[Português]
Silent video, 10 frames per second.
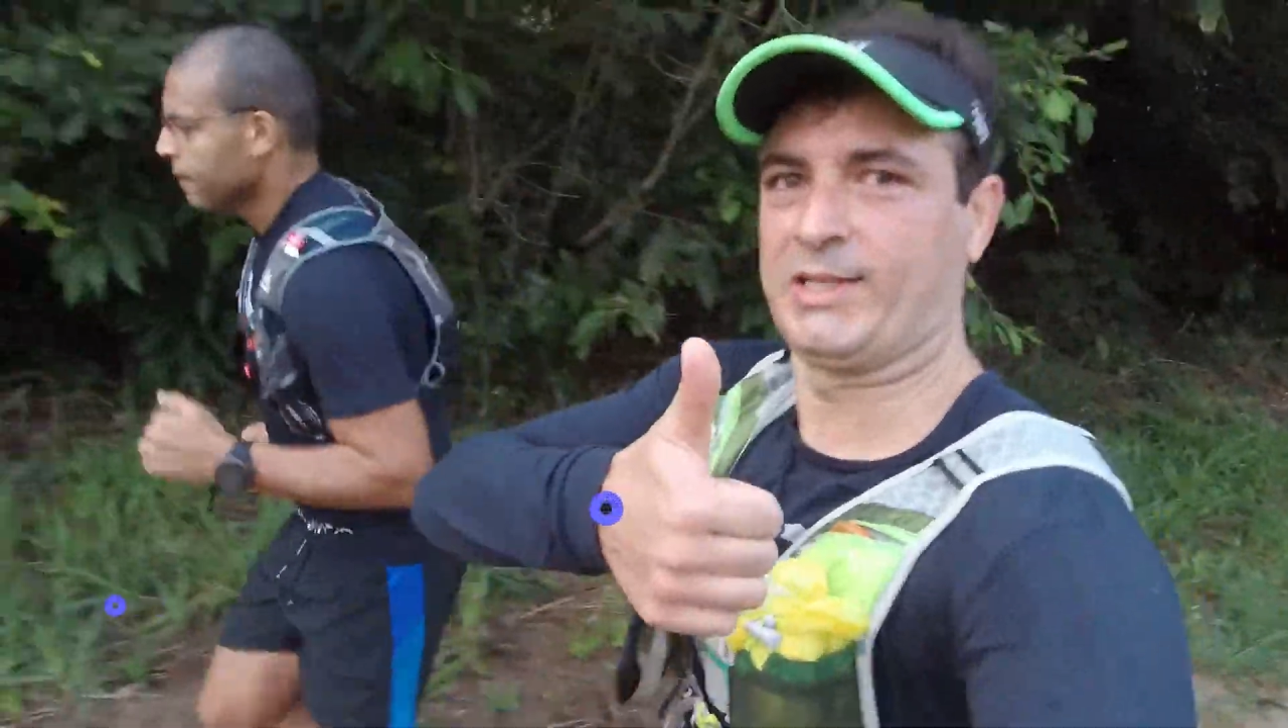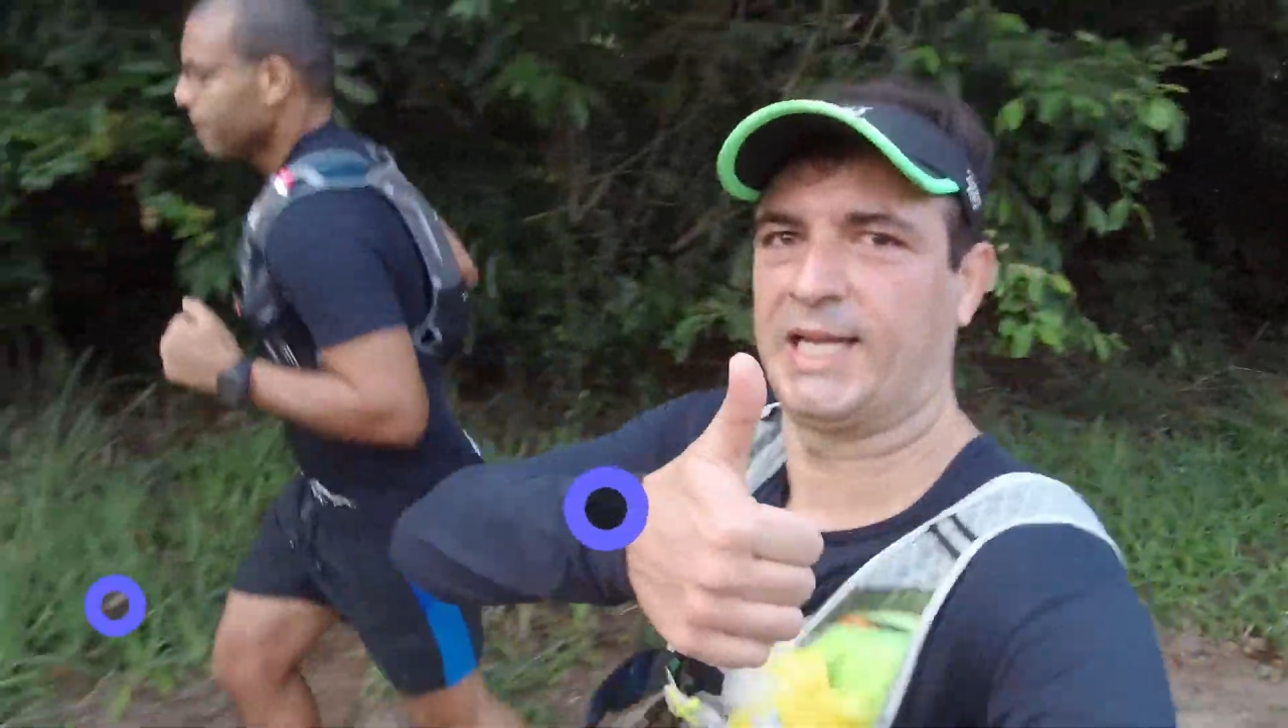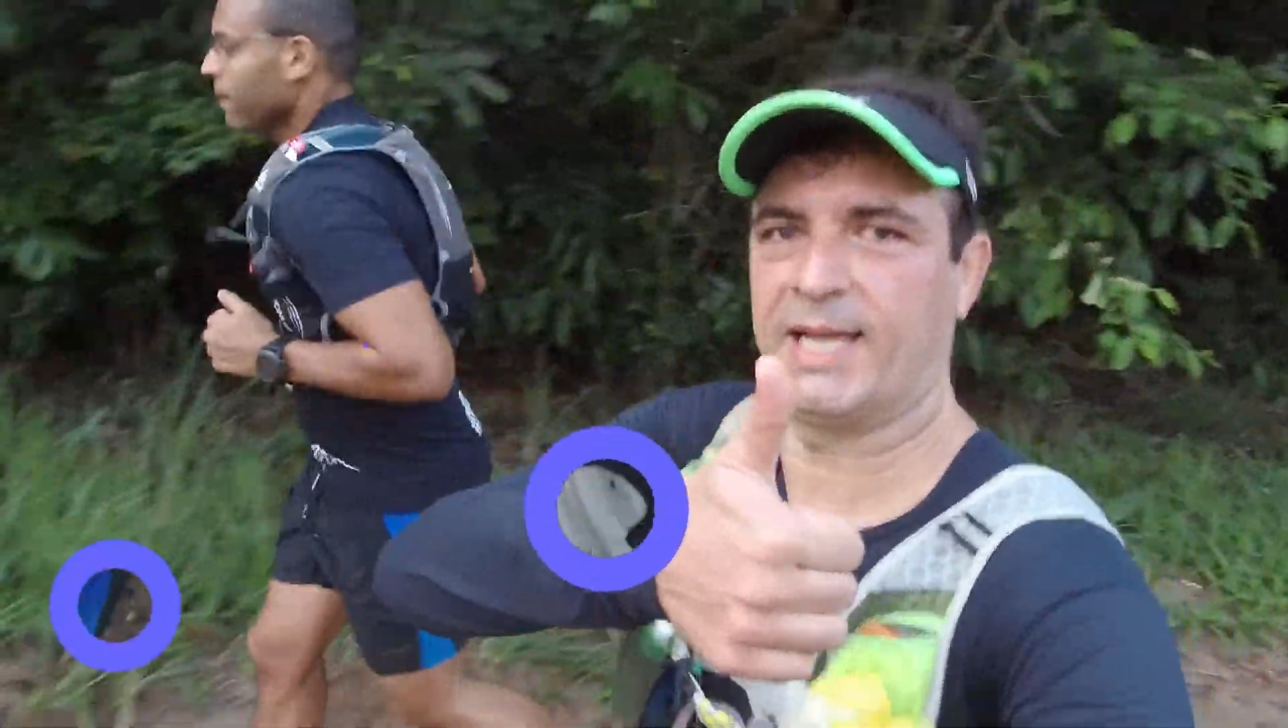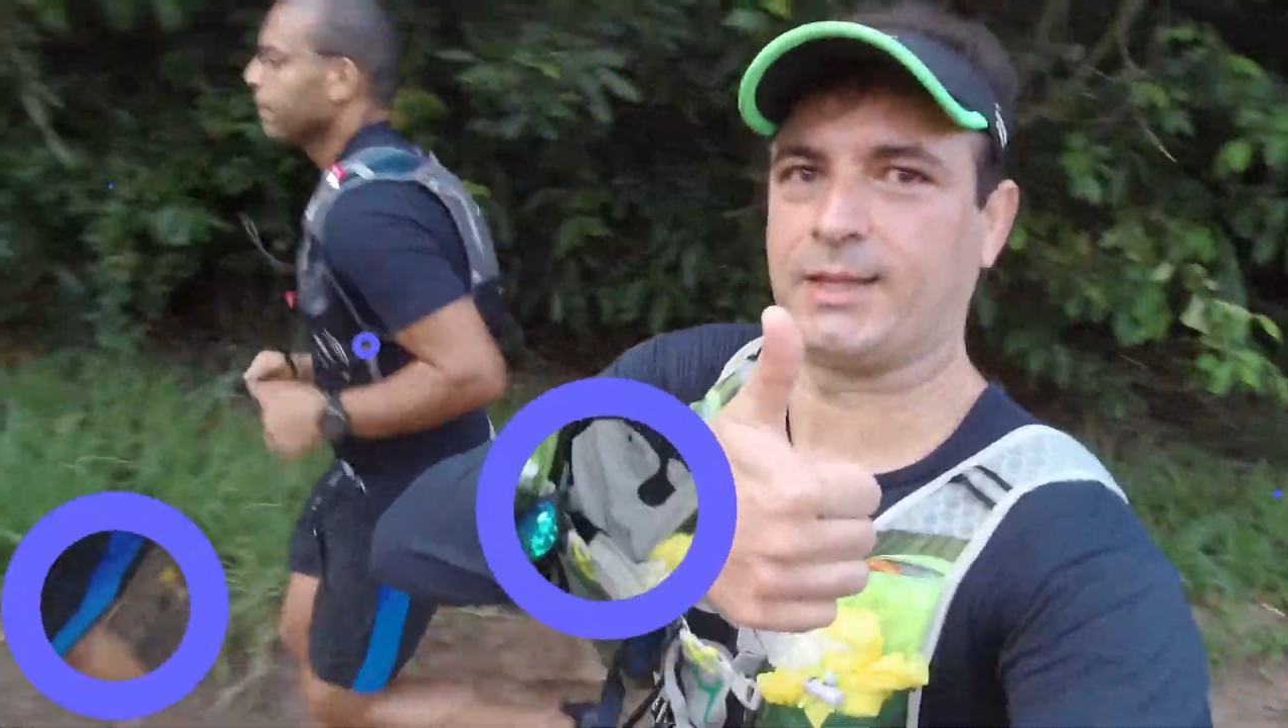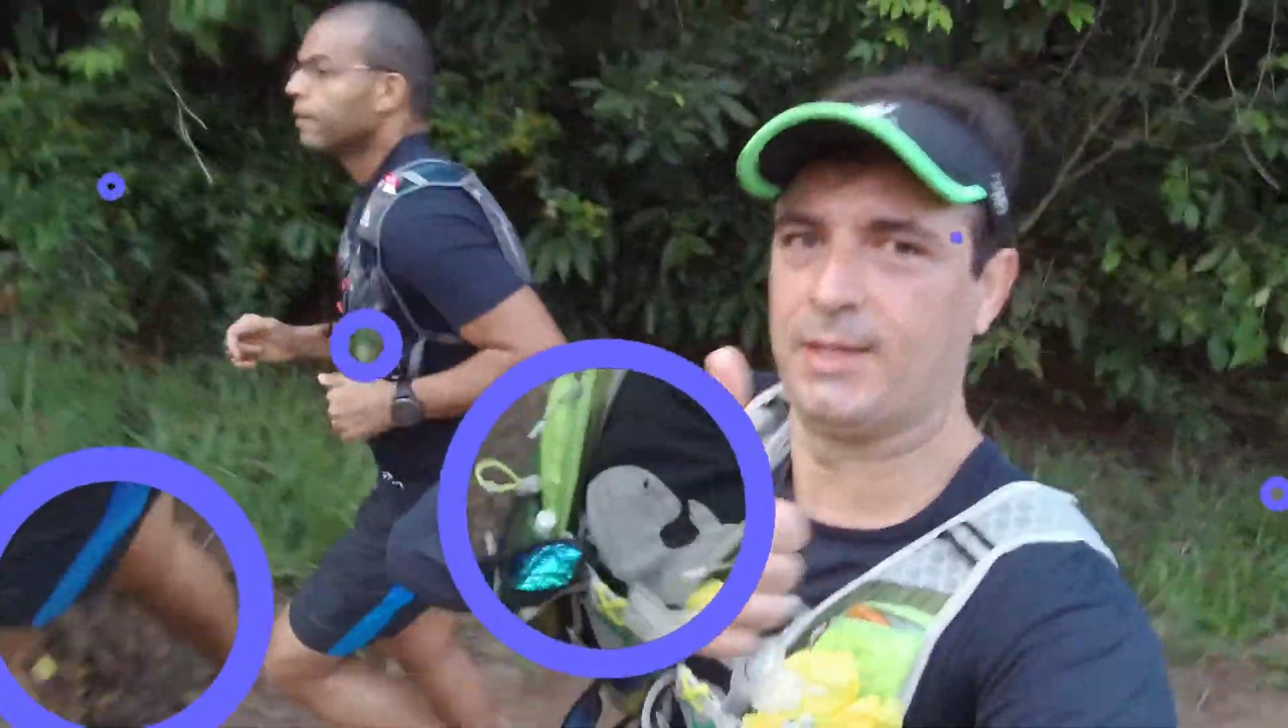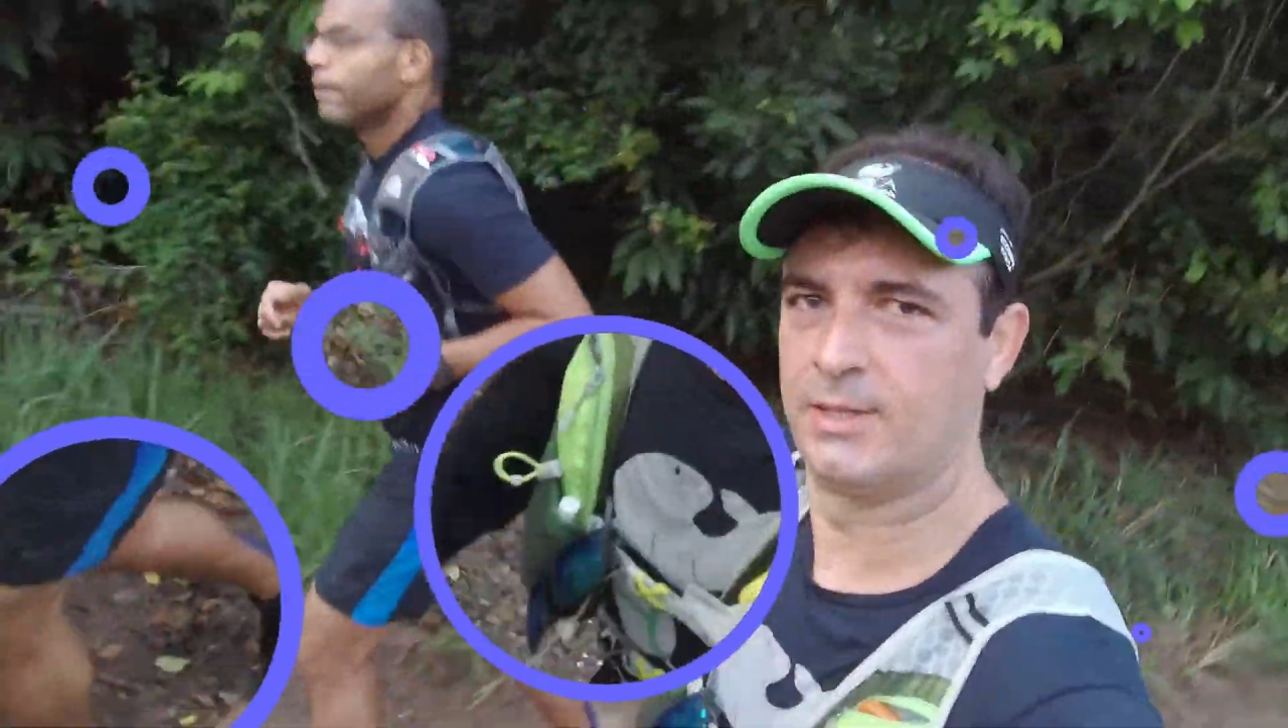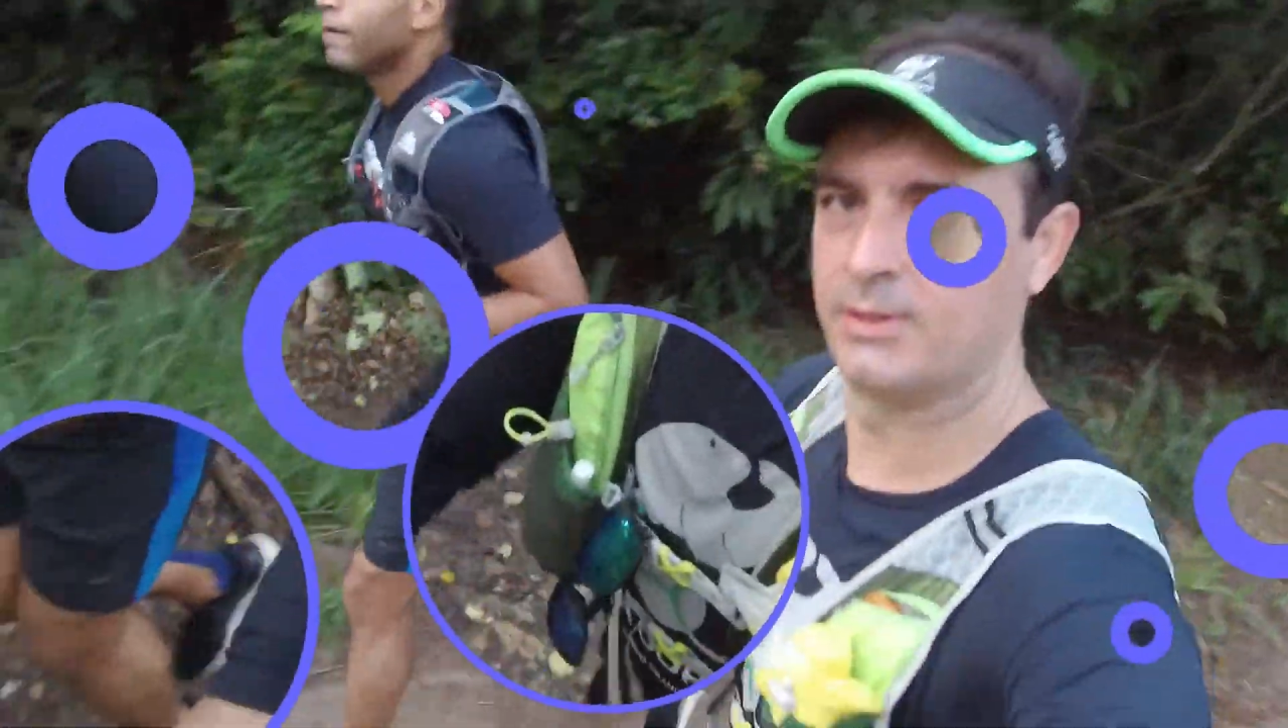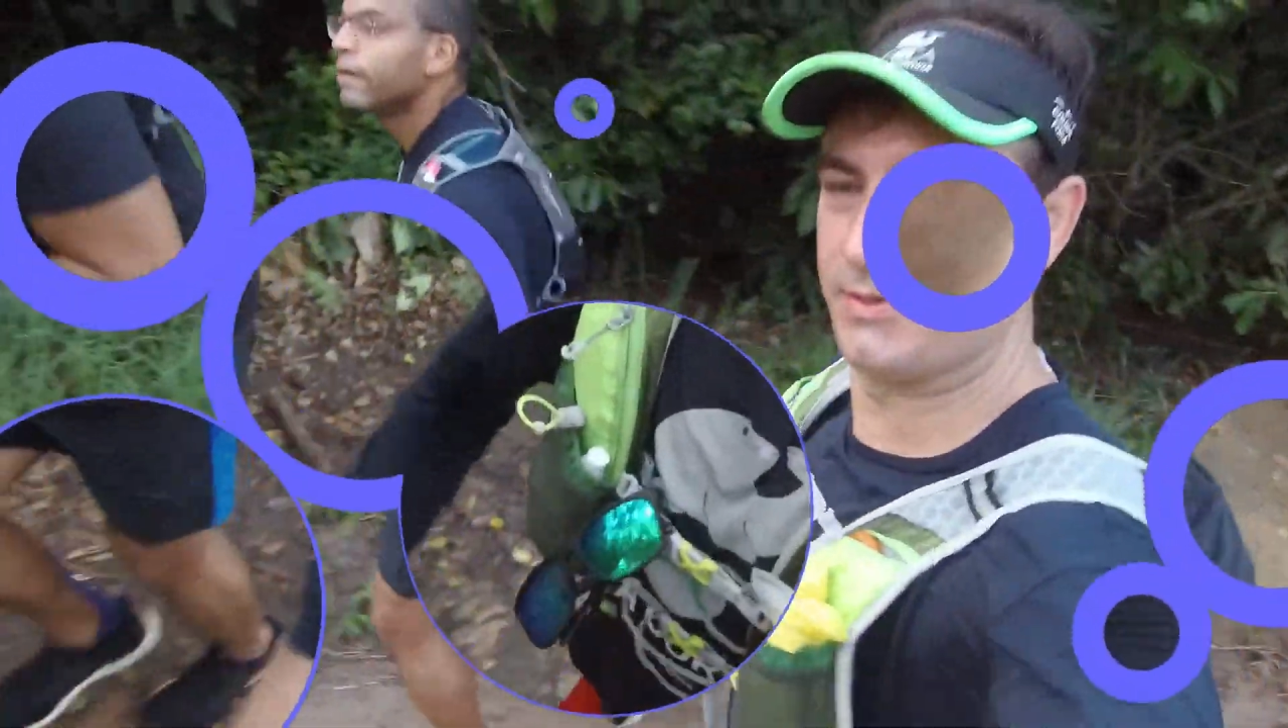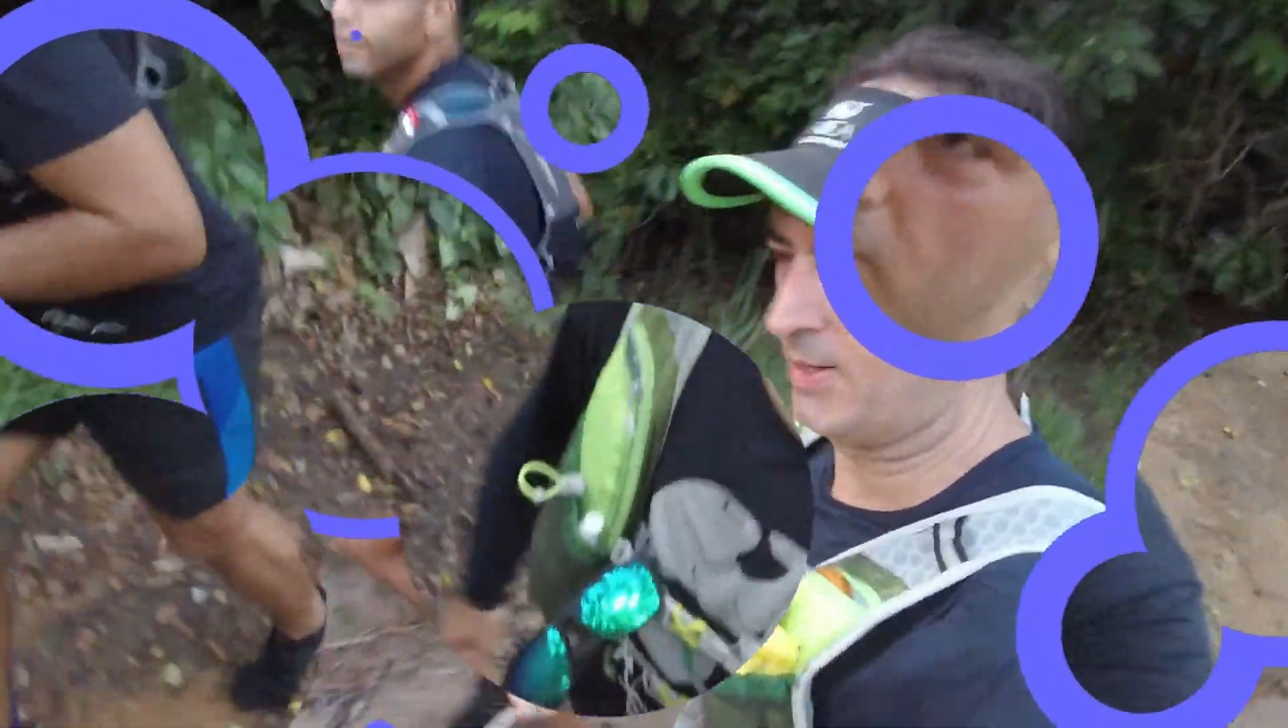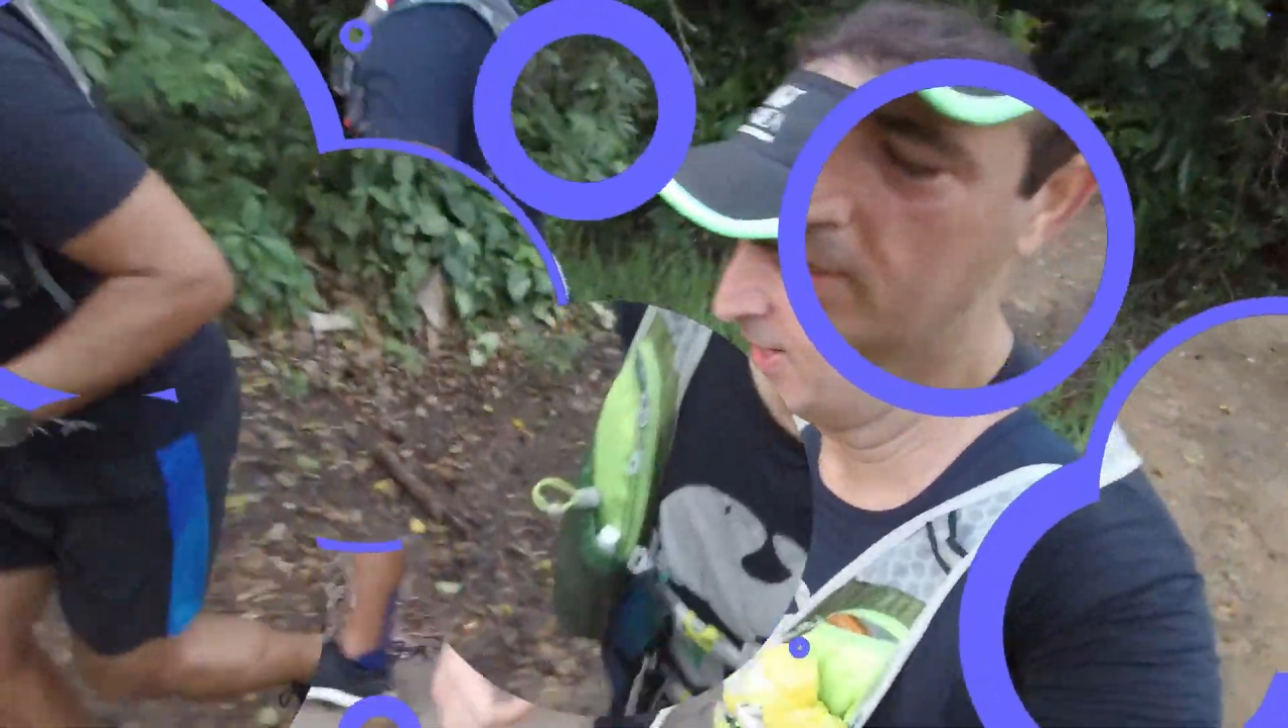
atleta. Aí, Marcão.